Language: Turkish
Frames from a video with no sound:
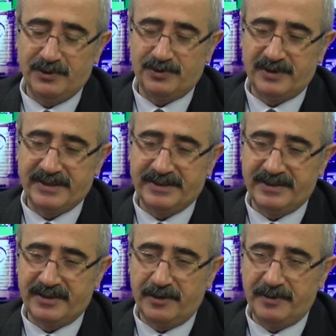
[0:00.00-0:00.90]
Üstad
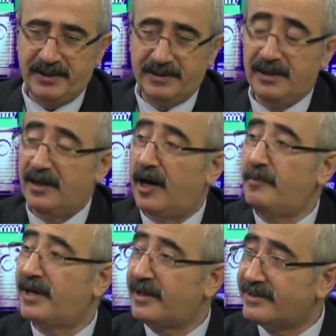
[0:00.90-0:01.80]
Sezai Bey
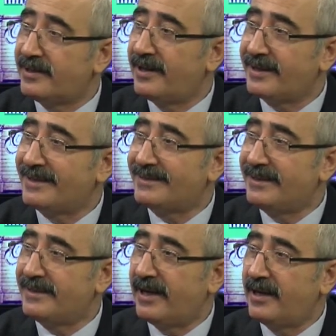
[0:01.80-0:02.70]
aman gazeteler
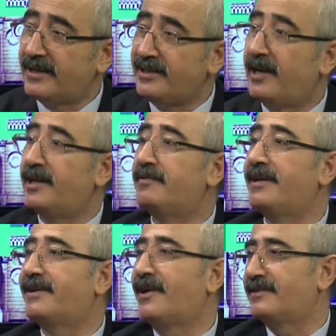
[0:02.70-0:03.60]
gitsin de yayın
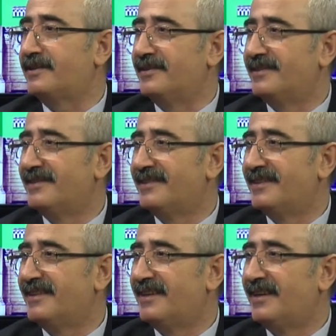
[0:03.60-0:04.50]
evleri kalsın.
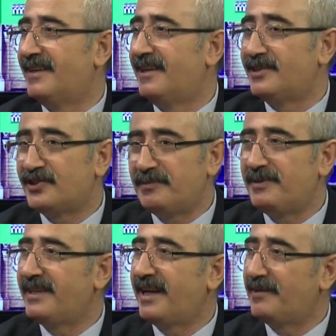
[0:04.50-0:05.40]

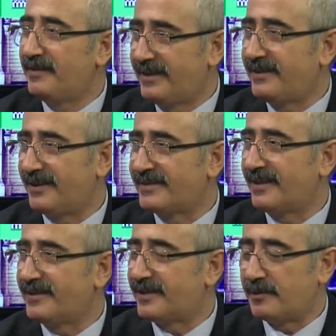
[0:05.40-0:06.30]
Şimdi yayın evleri de
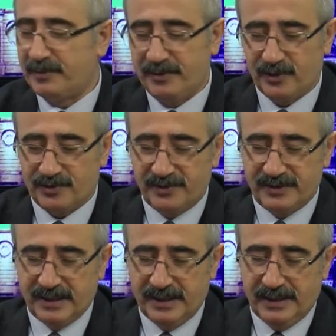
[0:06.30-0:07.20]
azaldı tabii biliyorsunuz.
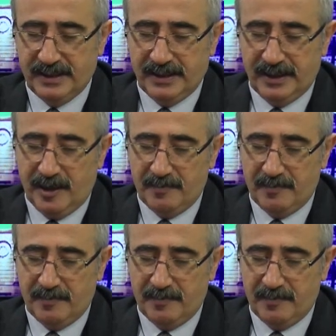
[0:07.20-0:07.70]
Evet.